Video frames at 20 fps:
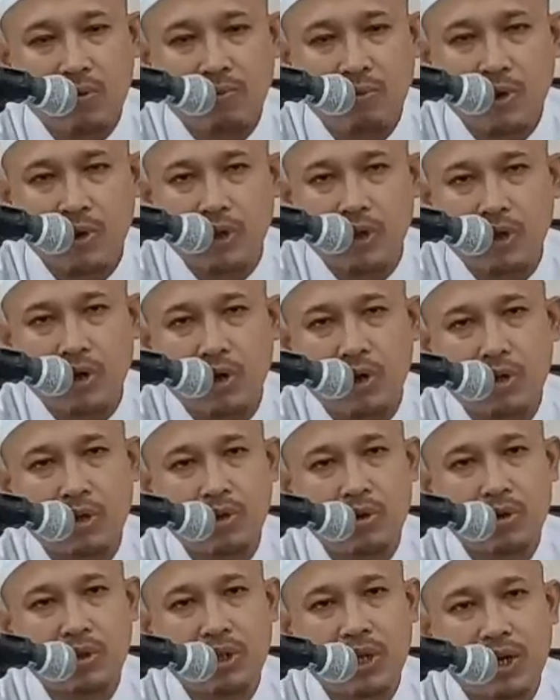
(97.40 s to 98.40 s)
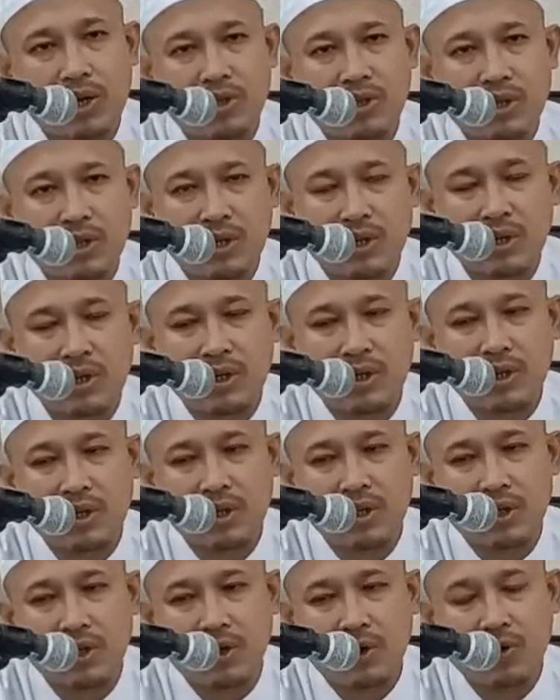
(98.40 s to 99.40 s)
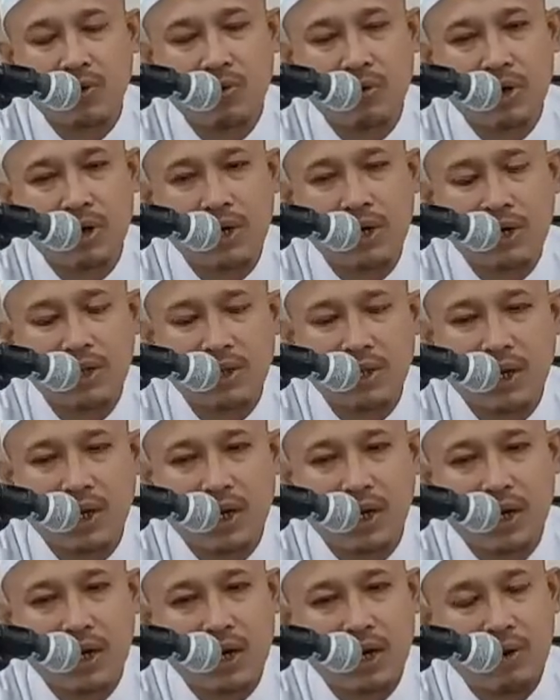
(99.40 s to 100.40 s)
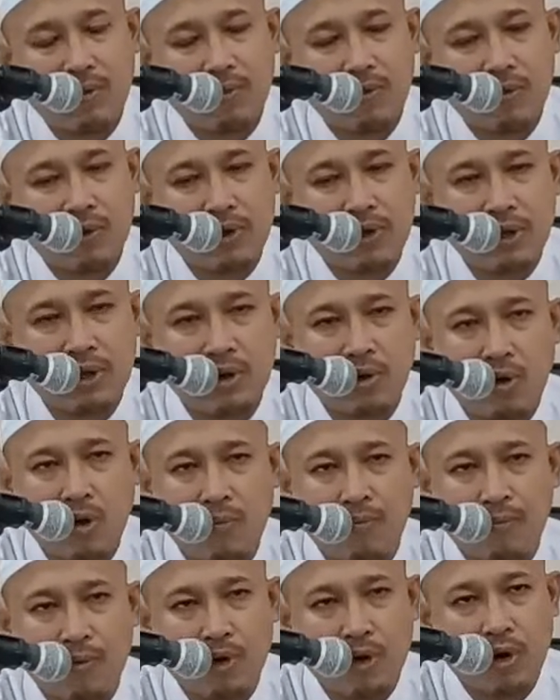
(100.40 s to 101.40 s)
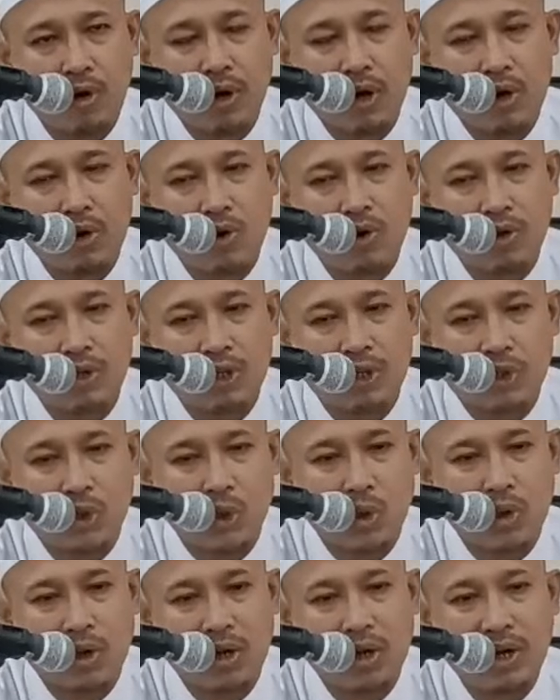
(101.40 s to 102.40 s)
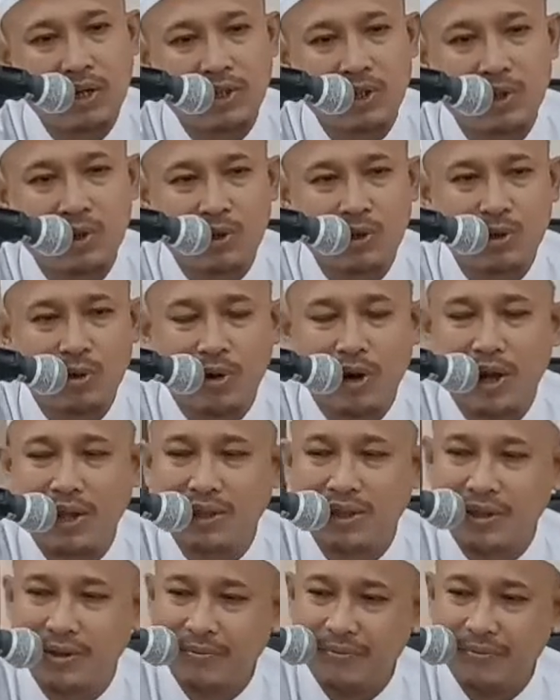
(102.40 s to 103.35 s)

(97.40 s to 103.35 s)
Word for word: Betul kok terus artine kunanata kalamu ini ngobrol ngarol ngidul lah itu sholat.